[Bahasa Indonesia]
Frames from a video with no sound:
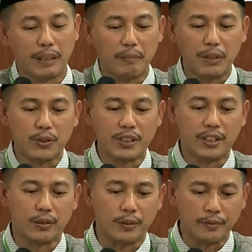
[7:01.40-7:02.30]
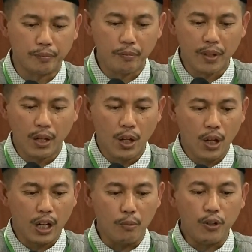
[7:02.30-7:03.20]
masuk ke situ
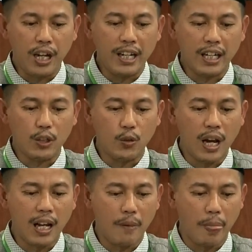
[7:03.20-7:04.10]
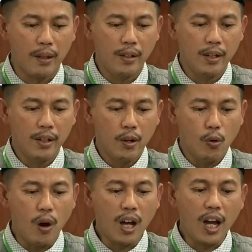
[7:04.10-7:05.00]
kemudian yang kedua
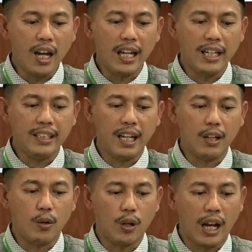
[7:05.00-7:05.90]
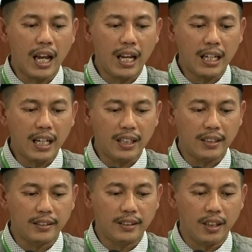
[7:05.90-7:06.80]
wakala inal qur'ana
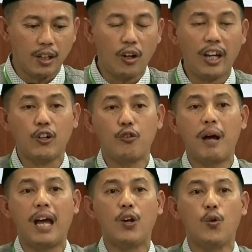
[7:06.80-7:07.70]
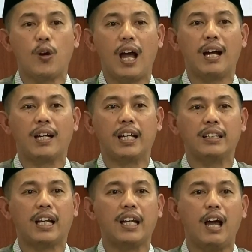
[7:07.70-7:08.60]
ghairu makhluk
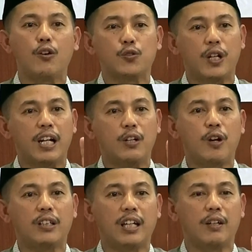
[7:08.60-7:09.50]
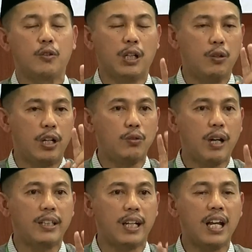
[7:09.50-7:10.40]
kriteria ahlu sunnah yang kedua, kedua itu
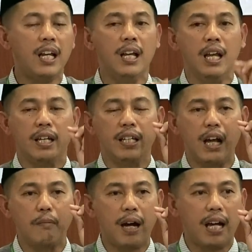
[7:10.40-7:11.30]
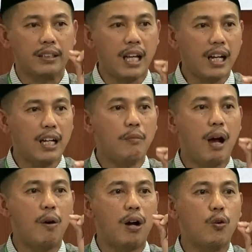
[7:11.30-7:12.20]
adalah yang mengatakan
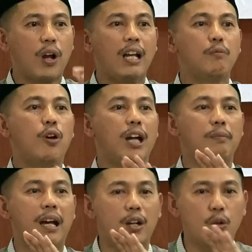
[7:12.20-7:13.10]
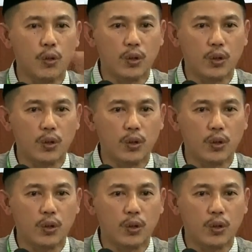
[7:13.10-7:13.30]
bahwa Quran bukan makhluk